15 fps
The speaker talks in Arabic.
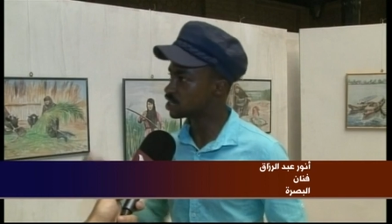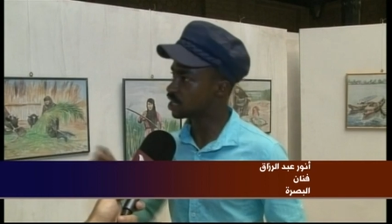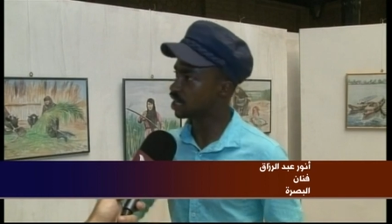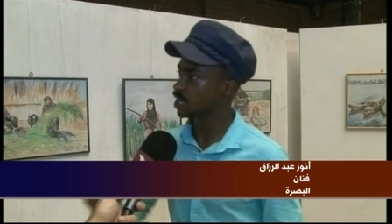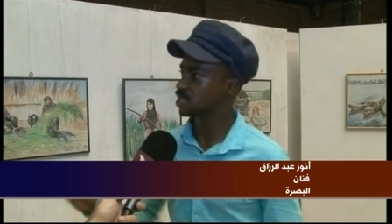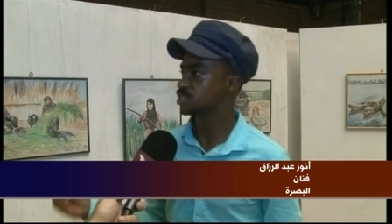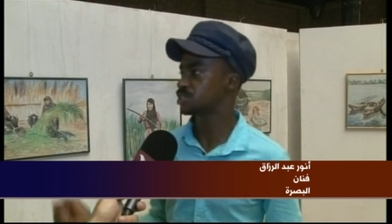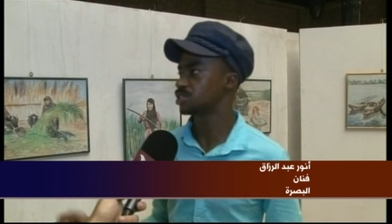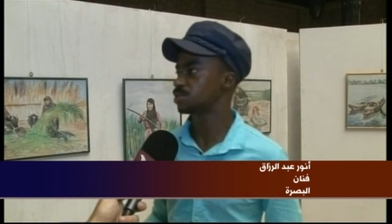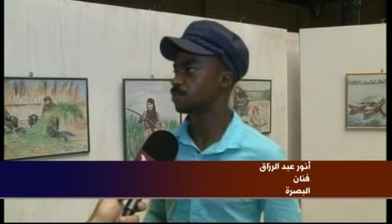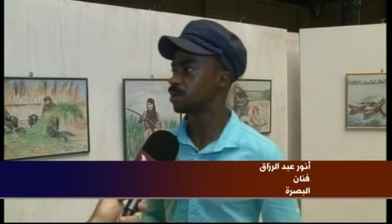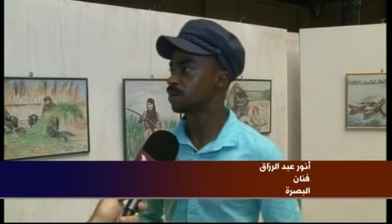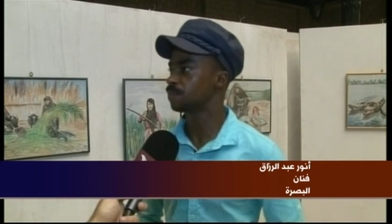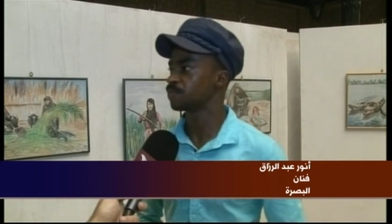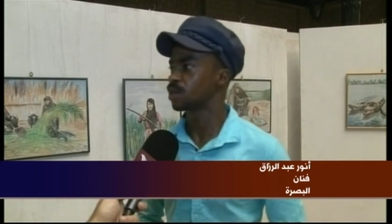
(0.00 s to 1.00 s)
عالمه
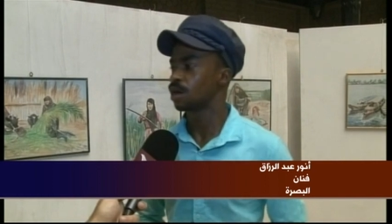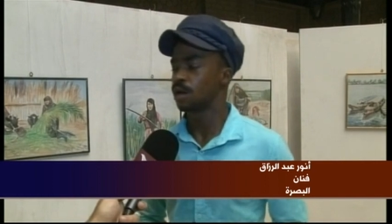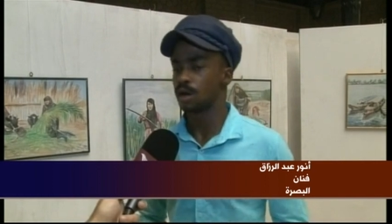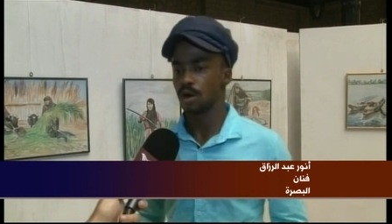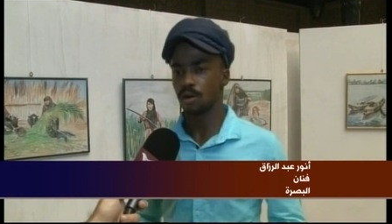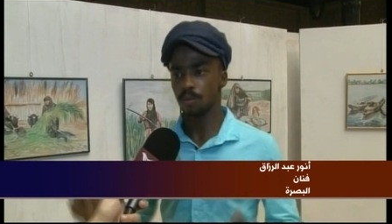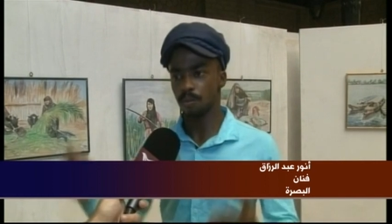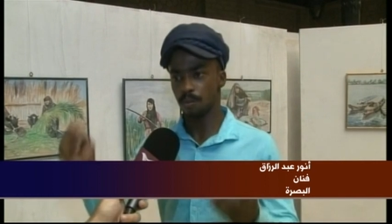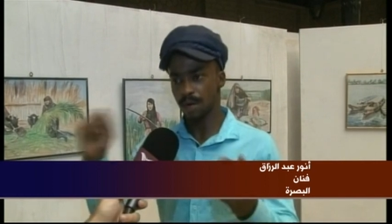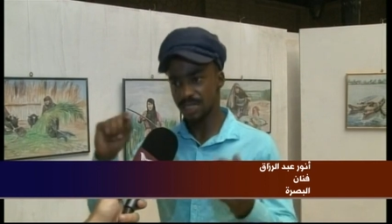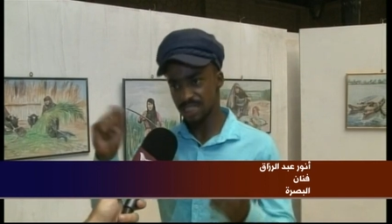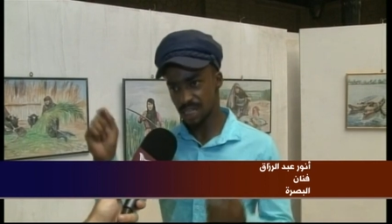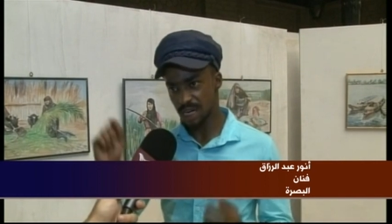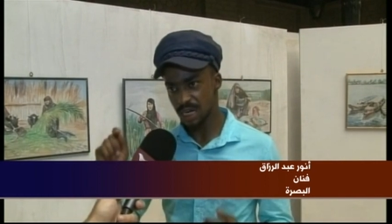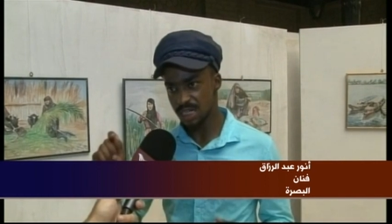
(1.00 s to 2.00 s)
وأكثر
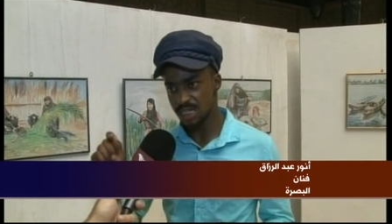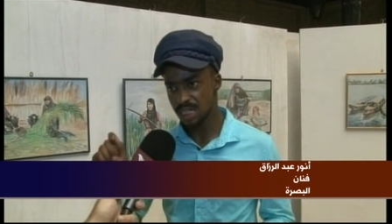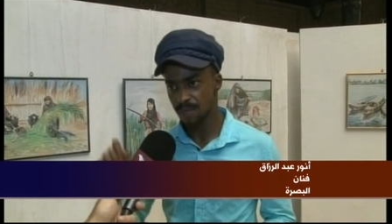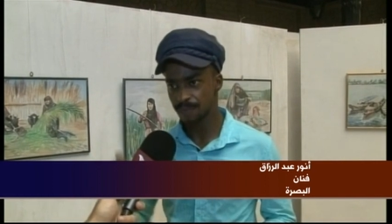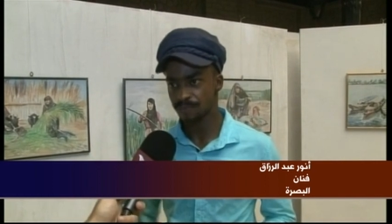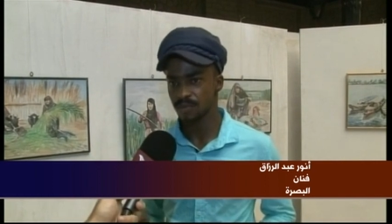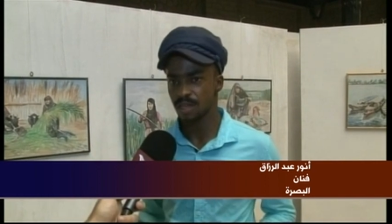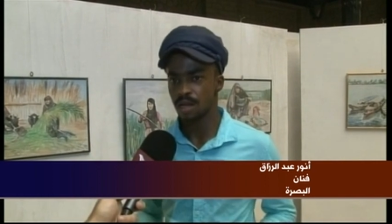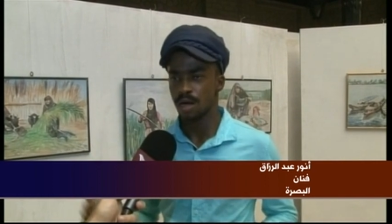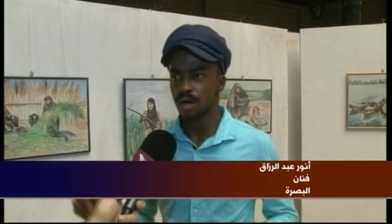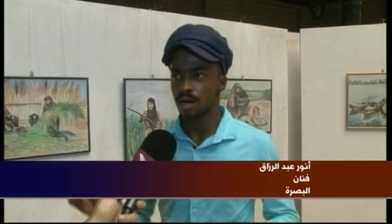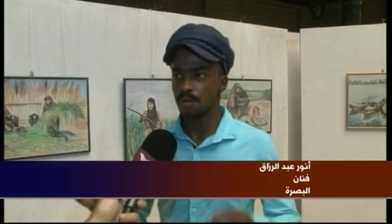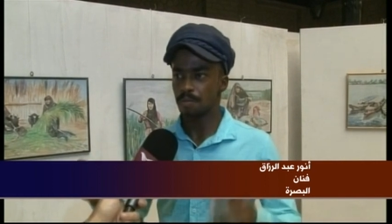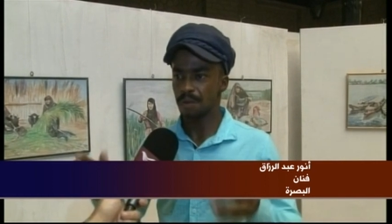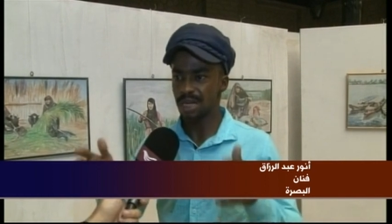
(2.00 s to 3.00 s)
اللوحات التي تستهويني
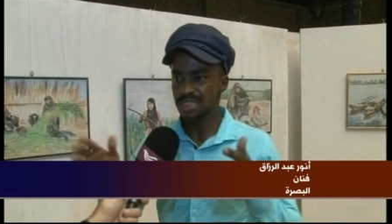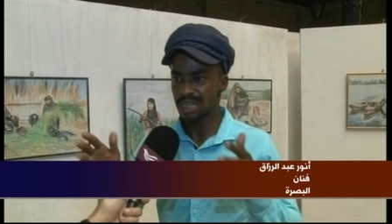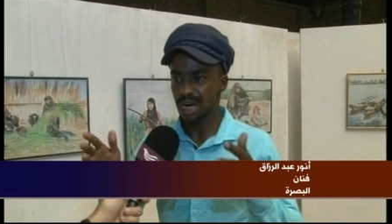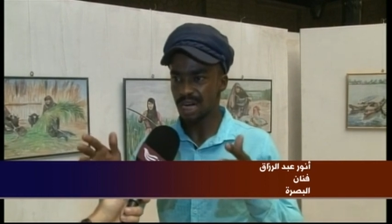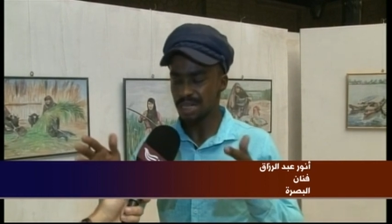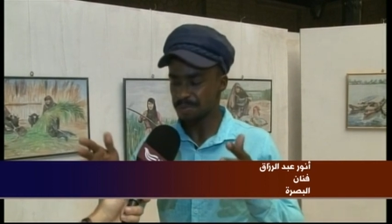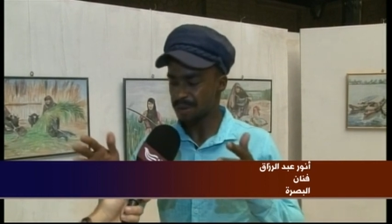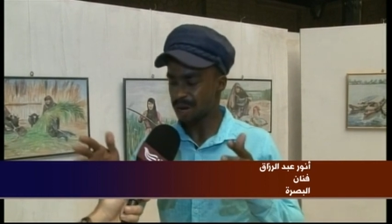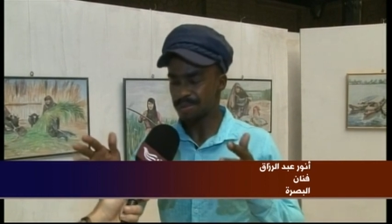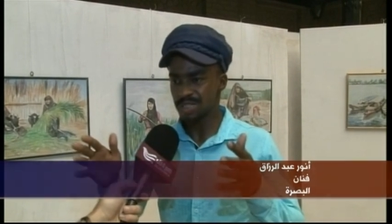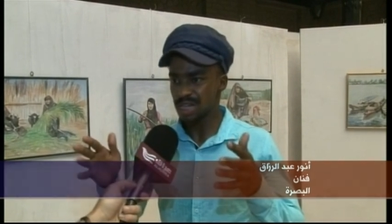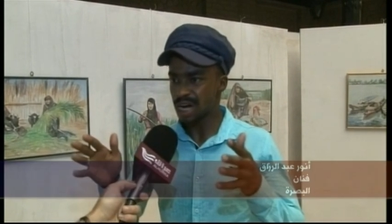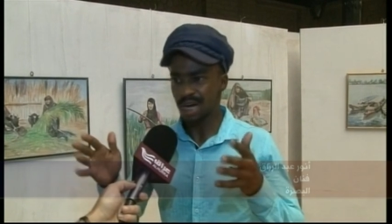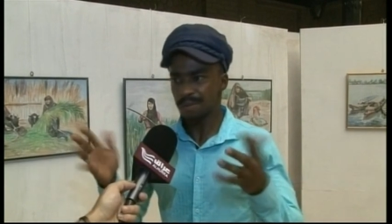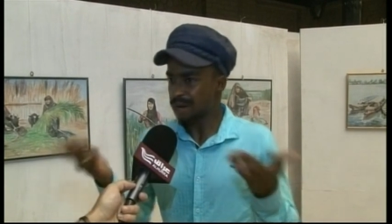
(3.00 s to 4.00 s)
الواقعية
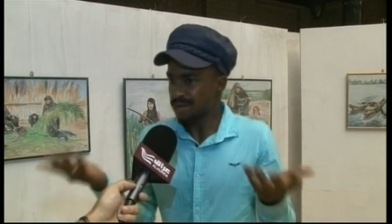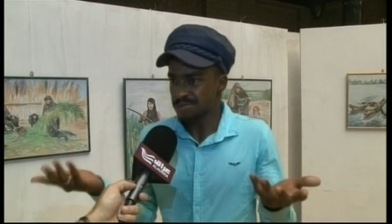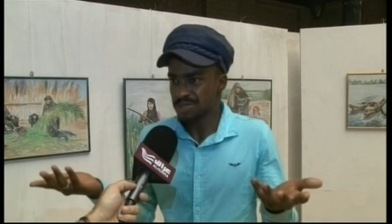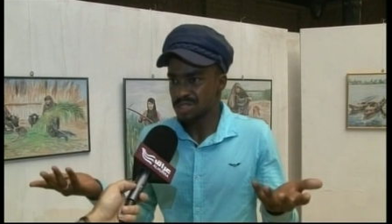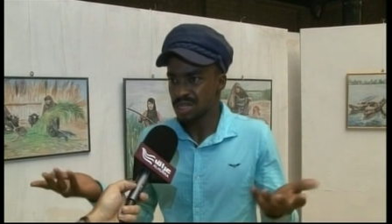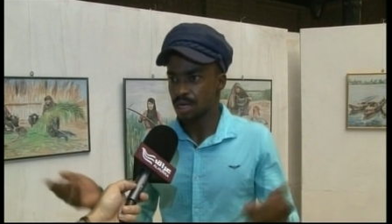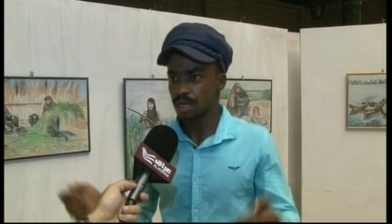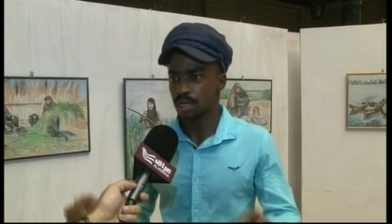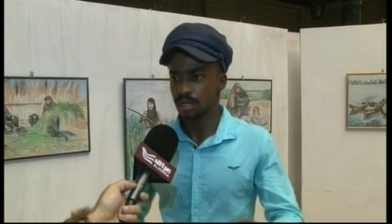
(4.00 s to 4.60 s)
والكلاسيكية